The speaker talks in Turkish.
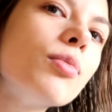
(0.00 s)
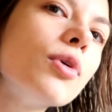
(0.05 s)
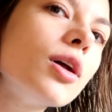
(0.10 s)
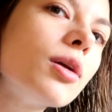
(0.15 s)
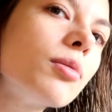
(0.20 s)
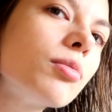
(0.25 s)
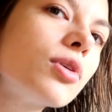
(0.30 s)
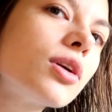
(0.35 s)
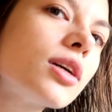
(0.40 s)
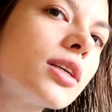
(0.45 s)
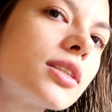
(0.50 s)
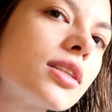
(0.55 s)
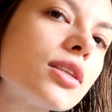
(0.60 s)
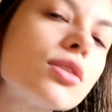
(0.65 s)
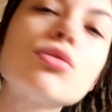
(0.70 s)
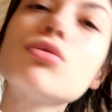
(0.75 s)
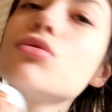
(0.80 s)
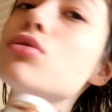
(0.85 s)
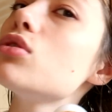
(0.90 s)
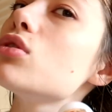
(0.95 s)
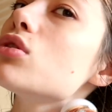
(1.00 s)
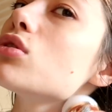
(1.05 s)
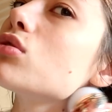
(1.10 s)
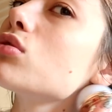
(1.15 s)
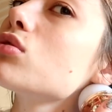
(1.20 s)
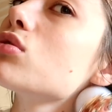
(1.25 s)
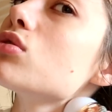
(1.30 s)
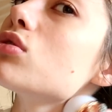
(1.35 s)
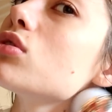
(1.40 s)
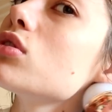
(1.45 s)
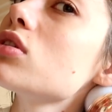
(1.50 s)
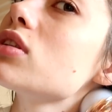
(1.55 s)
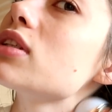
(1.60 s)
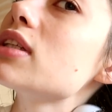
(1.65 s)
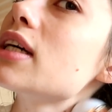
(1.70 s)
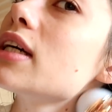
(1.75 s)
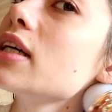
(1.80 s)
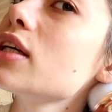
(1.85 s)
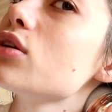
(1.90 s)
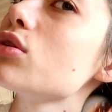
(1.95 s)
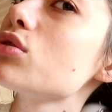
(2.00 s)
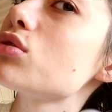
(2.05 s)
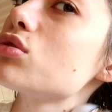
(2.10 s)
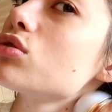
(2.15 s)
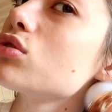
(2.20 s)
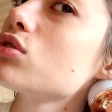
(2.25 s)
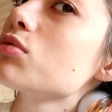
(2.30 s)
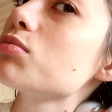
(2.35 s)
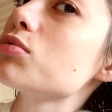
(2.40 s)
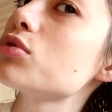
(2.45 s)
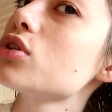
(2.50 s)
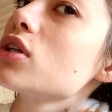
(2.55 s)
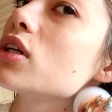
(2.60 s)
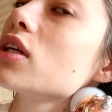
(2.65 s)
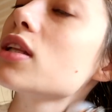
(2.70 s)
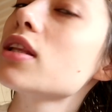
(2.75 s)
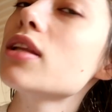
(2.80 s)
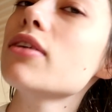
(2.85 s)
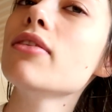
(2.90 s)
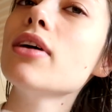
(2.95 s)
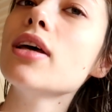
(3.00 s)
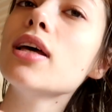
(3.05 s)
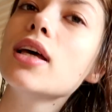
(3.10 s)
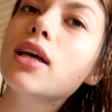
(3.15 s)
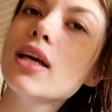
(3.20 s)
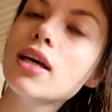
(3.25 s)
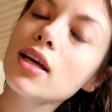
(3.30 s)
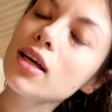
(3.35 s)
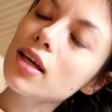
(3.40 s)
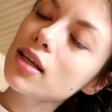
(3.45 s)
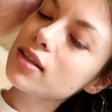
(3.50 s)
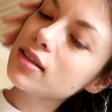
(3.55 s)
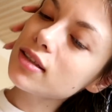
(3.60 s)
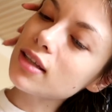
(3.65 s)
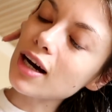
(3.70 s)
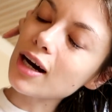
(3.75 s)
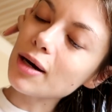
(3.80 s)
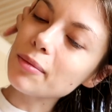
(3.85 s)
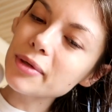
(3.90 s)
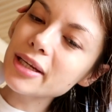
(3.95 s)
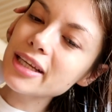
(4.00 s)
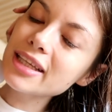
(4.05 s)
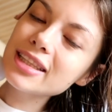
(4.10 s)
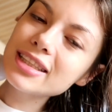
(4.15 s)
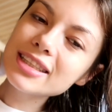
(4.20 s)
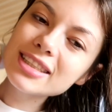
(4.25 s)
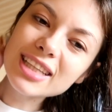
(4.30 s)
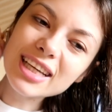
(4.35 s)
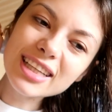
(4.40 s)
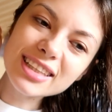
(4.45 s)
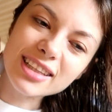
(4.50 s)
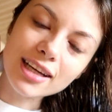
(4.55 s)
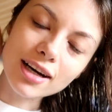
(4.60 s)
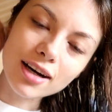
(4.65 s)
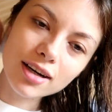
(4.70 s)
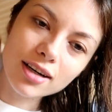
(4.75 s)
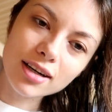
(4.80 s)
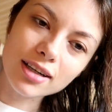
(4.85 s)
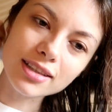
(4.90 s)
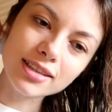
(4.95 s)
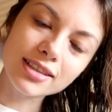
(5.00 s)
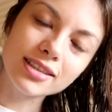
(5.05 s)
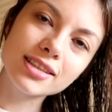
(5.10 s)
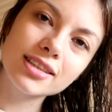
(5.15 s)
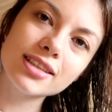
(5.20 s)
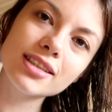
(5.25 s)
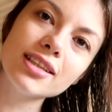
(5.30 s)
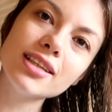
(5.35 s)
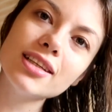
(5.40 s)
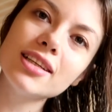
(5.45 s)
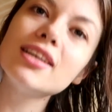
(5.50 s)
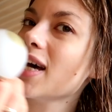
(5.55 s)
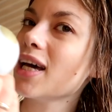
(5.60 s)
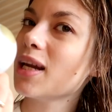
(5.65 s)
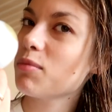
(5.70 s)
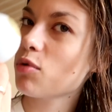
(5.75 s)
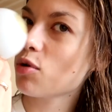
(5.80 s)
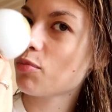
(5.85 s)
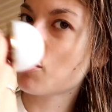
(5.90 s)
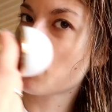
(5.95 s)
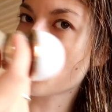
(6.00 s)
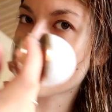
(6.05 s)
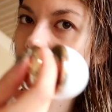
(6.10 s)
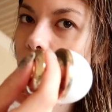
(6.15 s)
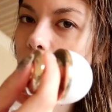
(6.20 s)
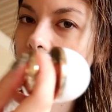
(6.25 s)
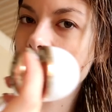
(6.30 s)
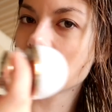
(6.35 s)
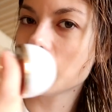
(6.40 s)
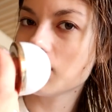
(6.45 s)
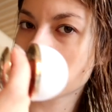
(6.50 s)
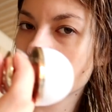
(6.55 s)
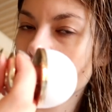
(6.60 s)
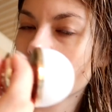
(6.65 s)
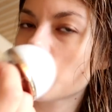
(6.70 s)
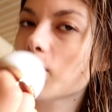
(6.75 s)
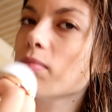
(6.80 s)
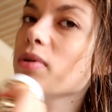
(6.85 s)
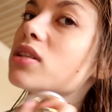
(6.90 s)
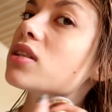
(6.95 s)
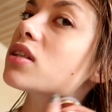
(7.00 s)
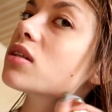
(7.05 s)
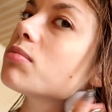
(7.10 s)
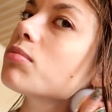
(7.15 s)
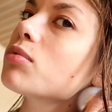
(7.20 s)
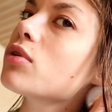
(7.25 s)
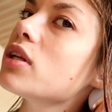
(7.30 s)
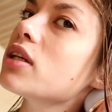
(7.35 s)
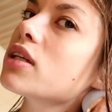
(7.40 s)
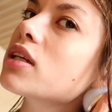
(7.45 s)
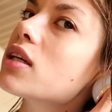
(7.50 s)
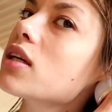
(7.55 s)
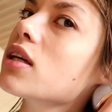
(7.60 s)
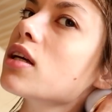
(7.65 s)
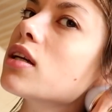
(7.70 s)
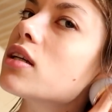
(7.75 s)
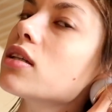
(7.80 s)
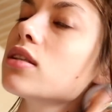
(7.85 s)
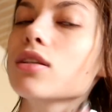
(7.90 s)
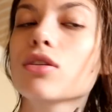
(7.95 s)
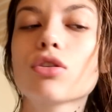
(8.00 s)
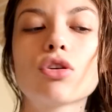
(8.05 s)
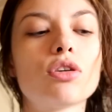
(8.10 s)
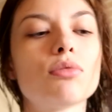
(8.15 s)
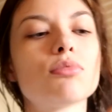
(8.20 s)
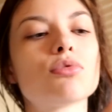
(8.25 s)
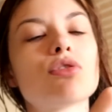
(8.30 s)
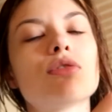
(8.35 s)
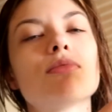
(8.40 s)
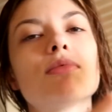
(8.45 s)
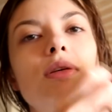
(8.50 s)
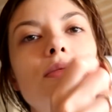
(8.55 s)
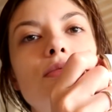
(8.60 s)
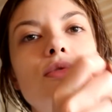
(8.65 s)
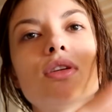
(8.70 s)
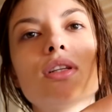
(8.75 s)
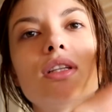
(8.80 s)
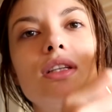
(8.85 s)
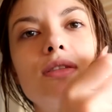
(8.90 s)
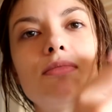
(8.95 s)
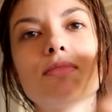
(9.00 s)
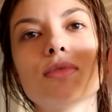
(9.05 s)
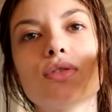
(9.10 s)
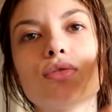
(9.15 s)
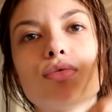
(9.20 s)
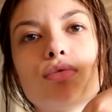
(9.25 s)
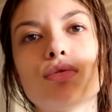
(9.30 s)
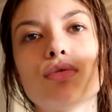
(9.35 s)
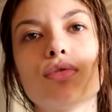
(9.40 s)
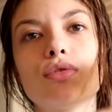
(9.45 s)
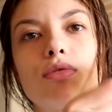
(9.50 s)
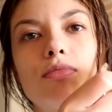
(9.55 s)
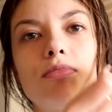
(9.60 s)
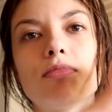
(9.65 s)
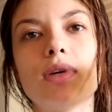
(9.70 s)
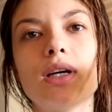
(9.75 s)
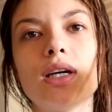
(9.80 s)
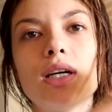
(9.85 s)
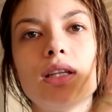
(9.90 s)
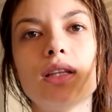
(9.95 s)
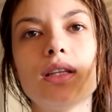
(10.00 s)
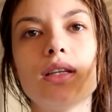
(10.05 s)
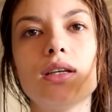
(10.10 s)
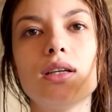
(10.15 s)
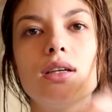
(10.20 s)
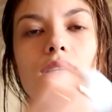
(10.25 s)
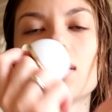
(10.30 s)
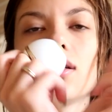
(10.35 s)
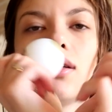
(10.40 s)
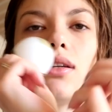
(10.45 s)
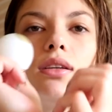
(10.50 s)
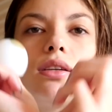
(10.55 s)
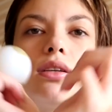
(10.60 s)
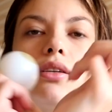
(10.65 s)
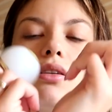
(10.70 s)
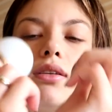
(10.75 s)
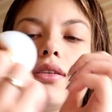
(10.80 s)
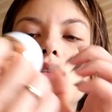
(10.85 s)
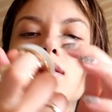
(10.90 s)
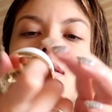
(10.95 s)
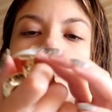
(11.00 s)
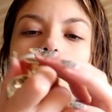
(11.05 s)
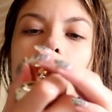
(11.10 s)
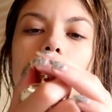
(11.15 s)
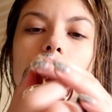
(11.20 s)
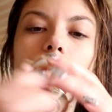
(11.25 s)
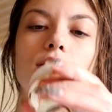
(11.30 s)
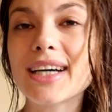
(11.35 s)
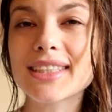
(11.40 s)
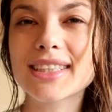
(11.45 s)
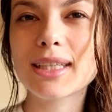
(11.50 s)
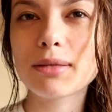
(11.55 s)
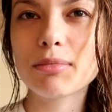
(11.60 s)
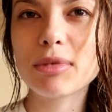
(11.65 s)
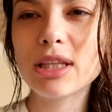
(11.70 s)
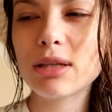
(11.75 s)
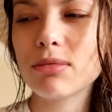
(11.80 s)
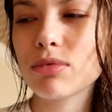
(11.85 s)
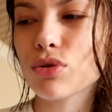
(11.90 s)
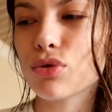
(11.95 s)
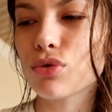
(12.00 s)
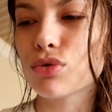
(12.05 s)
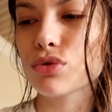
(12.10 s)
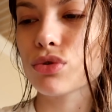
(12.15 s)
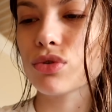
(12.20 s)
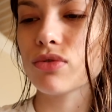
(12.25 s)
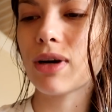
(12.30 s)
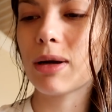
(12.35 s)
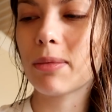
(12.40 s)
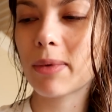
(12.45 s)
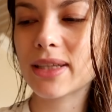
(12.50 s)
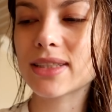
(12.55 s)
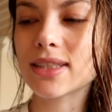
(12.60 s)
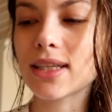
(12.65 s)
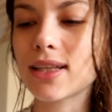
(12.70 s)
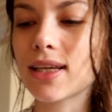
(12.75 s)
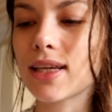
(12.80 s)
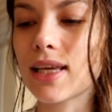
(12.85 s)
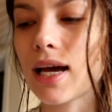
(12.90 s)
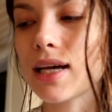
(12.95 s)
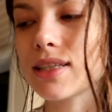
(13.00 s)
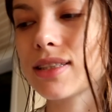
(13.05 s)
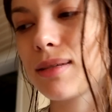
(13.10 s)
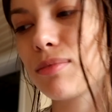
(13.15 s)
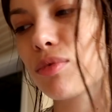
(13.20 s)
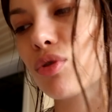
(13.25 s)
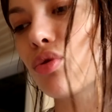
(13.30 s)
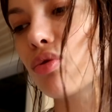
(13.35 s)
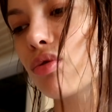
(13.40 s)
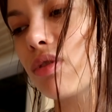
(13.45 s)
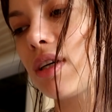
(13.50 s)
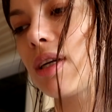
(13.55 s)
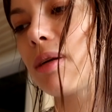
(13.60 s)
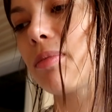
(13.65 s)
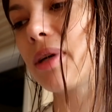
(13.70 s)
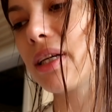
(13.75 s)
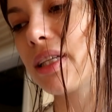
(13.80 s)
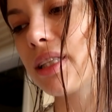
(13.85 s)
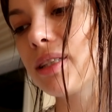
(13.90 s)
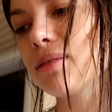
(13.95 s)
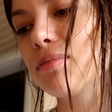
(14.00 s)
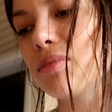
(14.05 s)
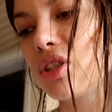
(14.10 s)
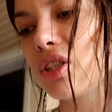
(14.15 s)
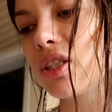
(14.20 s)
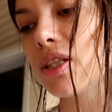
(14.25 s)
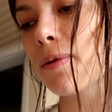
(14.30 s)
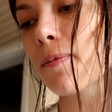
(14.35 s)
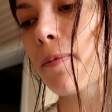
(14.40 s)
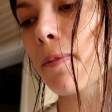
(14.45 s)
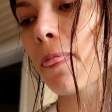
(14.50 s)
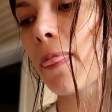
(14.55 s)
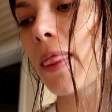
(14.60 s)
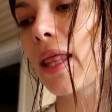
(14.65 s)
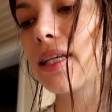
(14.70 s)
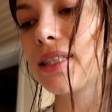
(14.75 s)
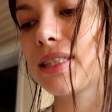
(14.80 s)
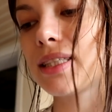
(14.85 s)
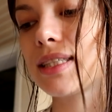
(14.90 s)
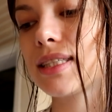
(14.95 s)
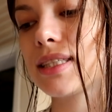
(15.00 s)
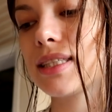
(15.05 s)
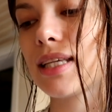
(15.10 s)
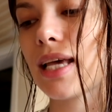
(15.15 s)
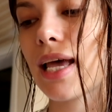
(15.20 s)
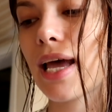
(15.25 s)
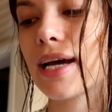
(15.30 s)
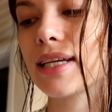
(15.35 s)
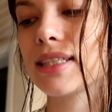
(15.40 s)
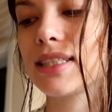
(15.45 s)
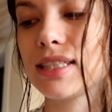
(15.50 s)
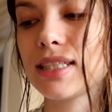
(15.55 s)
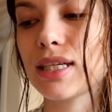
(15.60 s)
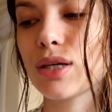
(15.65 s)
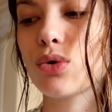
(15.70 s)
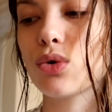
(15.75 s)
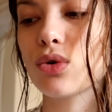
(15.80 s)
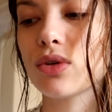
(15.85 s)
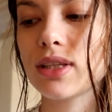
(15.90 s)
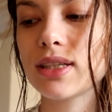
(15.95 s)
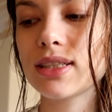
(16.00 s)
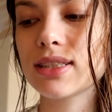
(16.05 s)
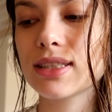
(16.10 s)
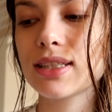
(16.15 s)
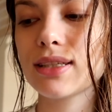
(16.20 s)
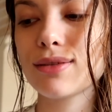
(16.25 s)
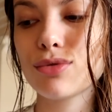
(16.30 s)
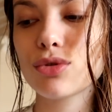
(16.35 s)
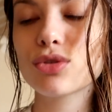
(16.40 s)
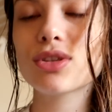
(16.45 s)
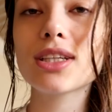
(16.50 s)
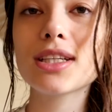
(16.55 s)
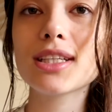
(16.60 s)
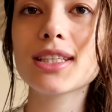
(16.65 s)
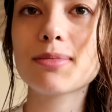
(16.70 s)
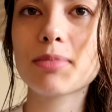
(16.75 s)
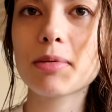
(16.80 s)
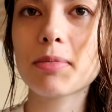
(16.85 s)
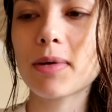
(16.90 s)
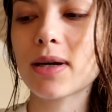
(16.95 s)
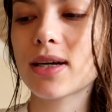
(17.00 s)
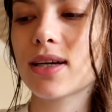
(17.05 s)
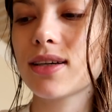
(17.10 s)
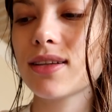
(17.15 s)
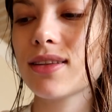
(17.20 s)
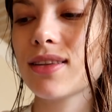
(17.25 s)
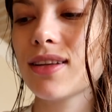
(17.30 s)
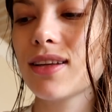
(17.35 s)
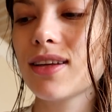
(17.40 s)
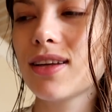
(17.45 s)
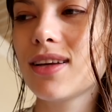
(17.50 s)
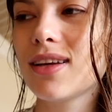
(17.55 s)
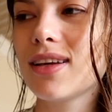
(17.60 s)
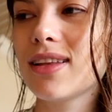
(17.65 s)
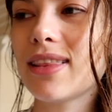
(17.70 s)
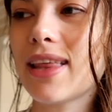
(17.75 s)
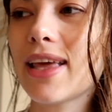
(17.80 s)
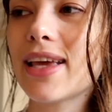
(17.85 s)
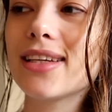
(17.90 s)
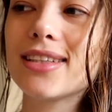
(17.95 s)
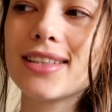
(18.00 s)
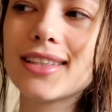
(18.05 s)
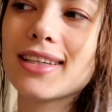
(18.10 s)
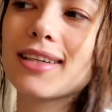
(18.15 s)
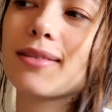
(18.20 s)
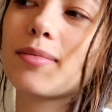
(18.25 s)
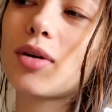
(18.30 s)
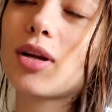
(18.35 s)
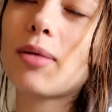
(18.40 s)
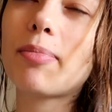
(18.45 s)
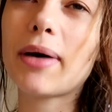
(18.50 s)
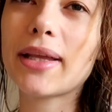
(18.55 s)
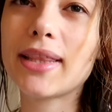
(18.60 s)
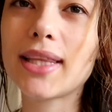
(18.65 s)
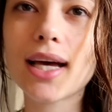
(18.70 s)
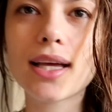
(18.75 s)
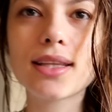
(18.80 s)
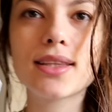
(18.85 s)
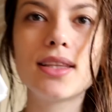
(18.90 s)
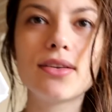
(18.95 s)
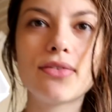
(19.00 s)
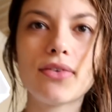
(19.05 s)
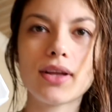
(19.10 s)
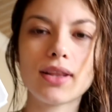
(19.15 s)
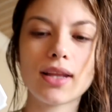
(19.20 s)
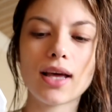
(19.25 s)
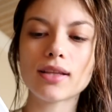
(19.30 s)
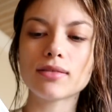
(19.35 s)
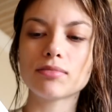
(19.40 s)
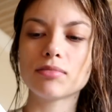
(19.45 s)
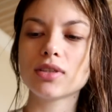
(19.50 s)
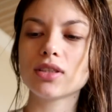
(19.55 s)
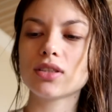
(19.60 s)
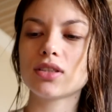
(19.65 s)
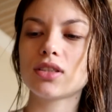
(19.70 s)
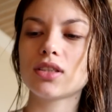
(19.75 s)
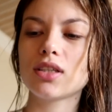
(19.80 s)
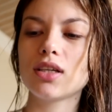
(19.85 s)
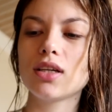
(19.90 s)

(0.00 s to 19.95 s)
Böyle buranıza sürüyorsunuz, yayıyorsunuz bu şekilde ve tahmin ettiğinizden daha kalıcı. tane böyle pompa, bir pompa sıkıp böyle iki yere sıkıyorum. Sonra bir de buralarıma sürüyorum ben. Yaseminli bir kokusu var. Ben zaten yasemin kokularına bayıldığım için. Eğer çiçek kokularını seviyorsanız bir bakın. Değişik böyle patentli falanmış.